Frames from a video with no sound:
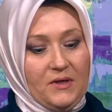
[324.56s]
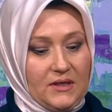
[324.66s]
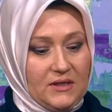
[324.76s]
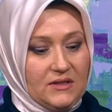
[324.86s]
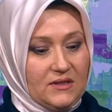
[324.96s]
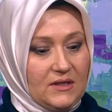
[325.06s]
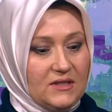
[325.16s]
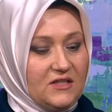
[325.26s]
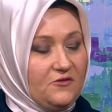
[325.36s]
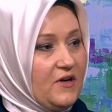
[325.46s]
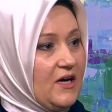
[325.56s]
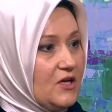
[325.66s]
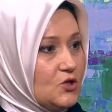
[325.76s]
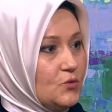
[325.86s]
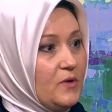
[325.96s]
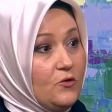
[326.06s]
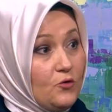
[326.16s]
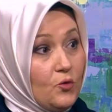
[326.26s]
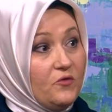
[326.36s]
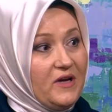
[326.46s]
يعني انت ذكرتيه في اخر جمله
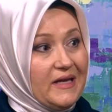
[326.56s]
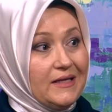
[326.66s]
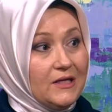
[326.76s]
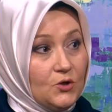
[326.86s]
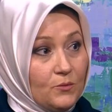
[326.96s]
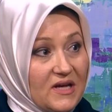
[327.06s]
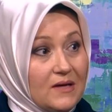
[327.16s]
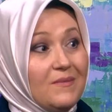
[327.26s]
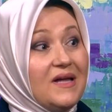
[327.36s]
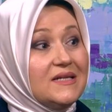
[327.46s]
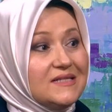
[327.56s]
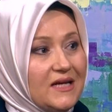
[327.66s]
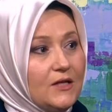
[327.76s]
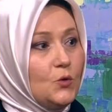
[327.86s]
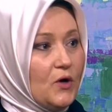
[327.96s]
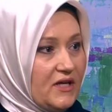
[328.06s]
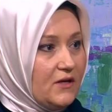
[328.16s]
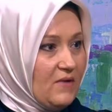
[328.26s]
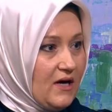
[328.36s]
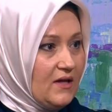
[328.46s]
وهو فعلا انه ما ما نزال
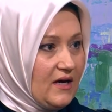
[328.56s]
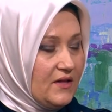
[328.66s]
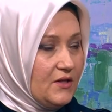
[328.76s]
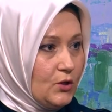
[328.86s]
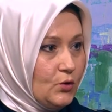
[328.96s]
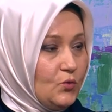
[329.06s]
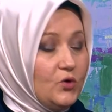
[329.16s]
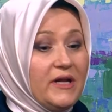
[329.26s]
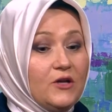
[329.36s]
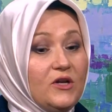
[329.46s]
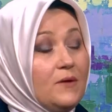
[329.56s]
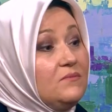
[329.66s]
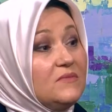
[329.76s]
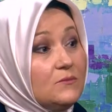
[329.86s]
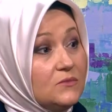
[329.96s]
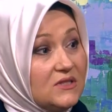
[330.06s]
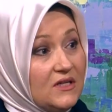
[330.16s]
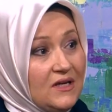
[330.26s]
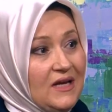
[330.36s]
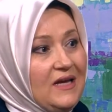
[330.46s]
نقيم هذه مم. الامور لانه لم
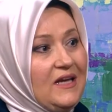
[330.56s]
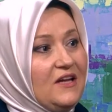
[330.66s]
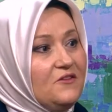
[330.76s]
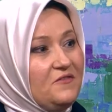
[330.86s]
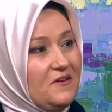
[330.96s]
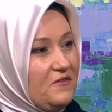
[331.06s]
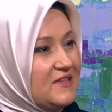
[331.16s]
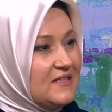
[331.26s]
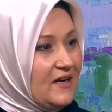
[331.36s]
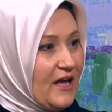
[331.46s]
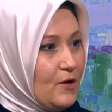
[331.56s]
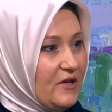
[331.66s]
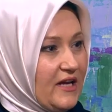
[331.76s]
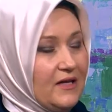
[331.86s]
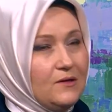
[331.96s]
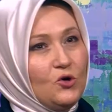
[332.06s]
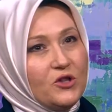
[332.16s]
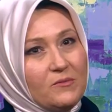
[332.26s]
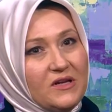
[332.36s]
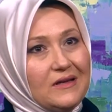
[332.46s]
تمضي يعني فتره كامله يعني
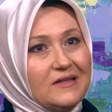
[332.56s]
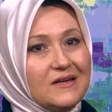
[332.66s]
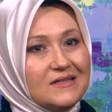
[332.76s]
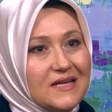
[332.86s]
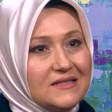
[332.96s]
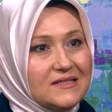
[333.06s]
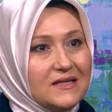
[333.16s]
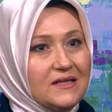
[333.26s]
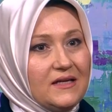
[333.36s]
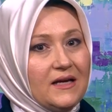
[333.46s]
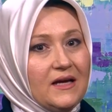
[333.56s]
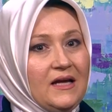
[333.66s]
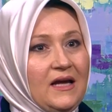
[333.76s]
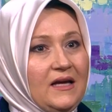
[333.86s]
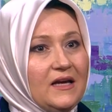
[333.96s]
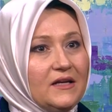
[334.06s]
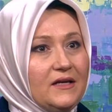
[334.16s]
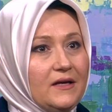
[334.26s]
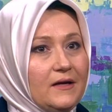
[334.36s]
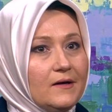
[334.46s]
معظم الدراسات السريريه
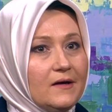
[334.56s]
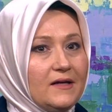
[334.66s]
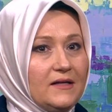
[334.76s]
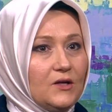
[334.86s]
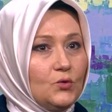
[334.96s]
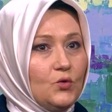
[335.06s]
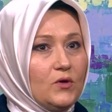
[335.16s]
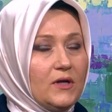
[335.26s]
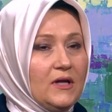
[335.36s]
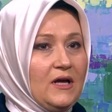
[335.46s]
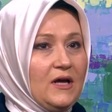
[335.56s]
يعني خلينا نقول